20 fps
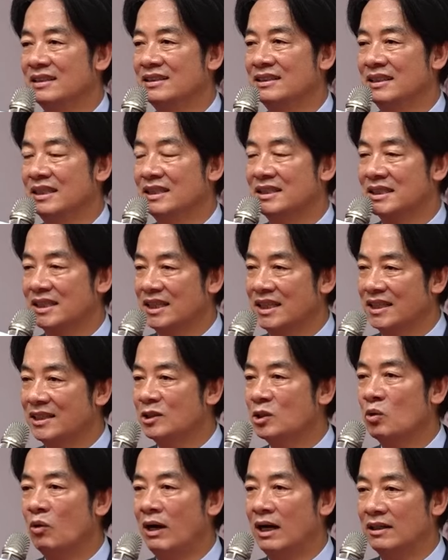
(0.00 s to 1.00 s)
其实
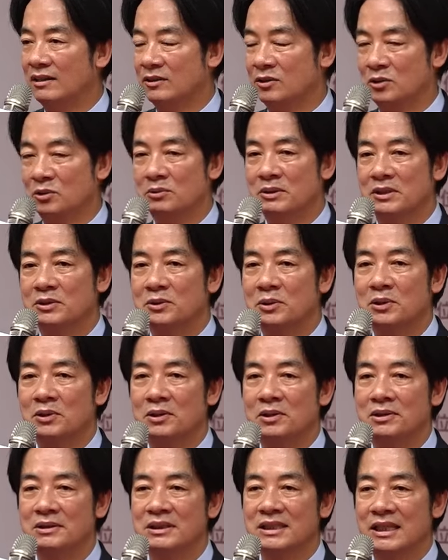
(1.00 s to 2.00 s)
很广，除了
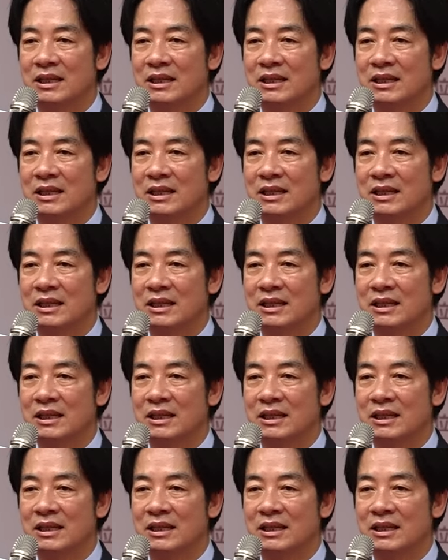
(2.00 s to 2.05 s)
说